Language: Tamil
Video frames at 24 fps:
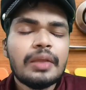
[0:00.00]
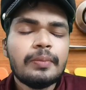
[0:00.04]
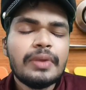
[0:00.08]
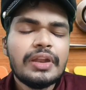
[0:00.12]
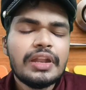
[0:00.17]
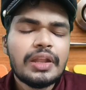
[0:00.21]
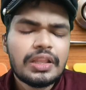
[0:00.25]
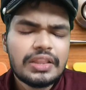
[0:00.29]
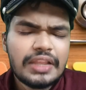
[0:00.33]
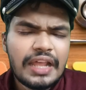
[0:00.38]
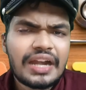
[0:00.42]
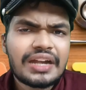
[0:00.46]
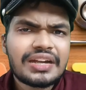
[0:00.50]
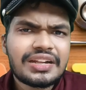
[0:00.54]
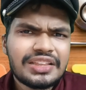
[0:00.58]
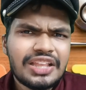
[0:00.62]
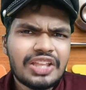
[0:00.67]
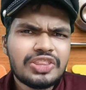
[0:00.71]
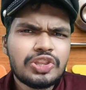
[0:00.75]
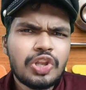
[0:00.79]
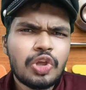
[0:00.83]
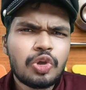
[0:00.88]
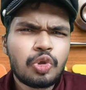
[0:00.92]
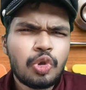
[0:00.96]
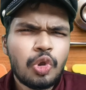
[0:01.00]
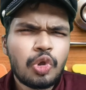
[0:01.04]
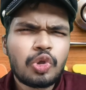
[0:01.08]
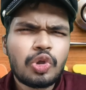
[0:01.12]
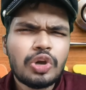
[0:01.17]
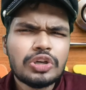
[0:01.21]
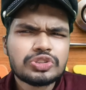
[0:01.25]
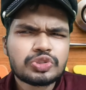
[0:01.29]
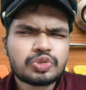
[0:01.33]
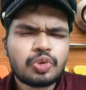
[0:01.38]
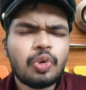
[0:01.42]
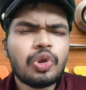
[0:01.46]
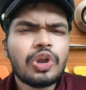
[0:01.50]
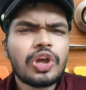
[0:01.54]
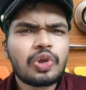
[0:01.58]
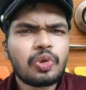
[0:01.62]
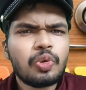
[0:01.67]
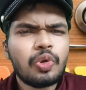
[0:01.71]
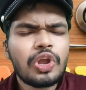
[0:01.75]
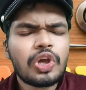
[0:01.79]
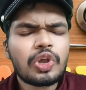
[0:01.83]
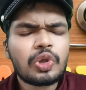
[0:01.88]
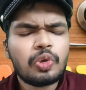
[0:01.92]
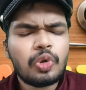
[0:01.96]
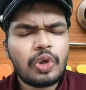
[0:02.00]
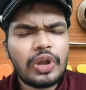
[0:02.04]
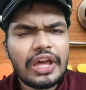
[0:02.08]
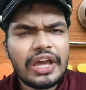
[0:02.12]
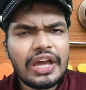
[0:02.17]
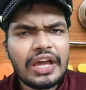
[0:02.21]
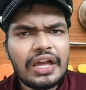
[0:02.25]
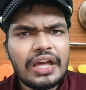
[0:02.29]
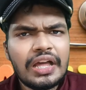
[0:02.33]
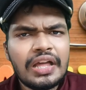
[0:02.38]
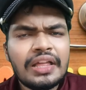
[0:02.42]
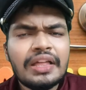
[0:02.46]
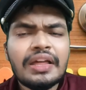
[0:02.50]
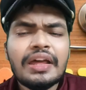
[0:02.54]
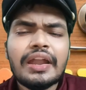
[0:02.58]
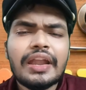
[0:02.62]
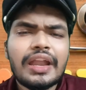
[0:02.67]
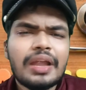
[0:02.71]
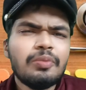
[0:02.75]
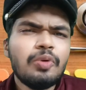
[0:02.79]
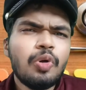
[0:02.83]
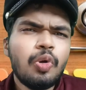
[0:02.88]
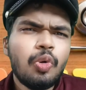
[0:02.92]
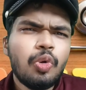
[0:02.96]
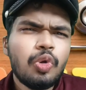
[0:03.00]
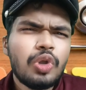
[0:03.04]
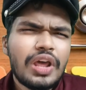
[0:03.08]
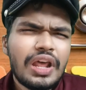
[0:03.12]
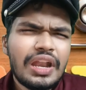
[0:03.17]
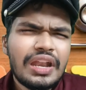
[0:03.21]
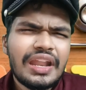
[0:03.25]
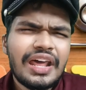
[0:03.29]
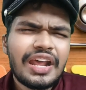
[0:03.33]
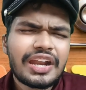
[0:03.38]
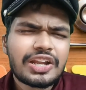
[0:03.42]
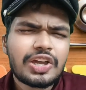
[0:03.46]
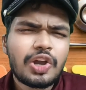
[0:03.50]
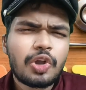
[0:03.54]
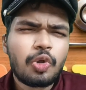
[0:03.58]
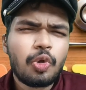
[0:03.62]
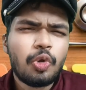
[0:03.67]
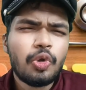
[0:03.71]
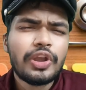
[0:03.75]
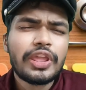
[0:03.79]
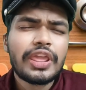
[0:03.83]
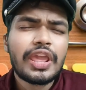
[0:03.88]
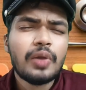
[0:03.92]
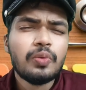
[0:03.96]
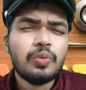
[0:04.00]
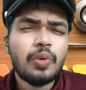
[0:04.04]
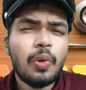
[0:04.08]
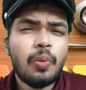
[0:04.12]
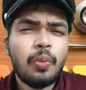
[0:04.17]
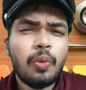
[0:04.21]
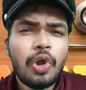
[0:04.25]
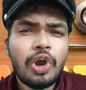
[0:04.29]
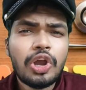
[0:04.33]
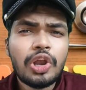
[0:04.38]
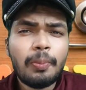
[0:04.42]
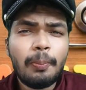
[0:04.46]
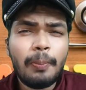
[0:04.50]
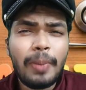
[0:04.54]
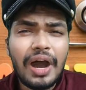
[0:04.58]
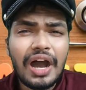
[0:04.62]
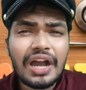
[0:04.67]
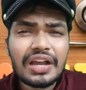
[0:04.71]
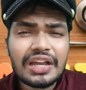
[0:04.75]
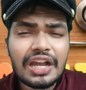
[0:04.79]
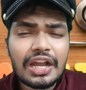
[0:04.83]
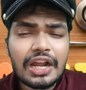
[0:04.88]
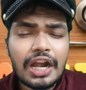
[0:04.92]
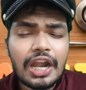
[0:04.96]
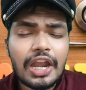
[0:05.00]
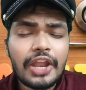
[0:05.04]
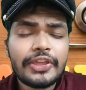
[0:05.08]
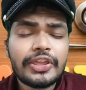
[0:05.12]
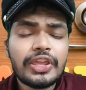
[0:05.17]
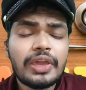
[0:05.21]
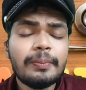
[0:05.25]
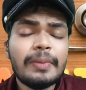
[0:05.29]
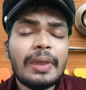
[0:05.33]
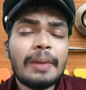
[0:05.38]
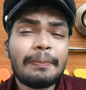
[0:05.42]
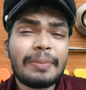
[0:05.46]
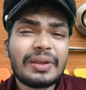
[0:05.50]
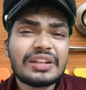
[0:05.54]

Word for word: இப்படி ரத்தத்தில் குளுக்கோஸ் கூட கூட கூட நம்ம உடல்ல இருக்கக்கூடிய ஒவ்வொரு பாகங்களையுமே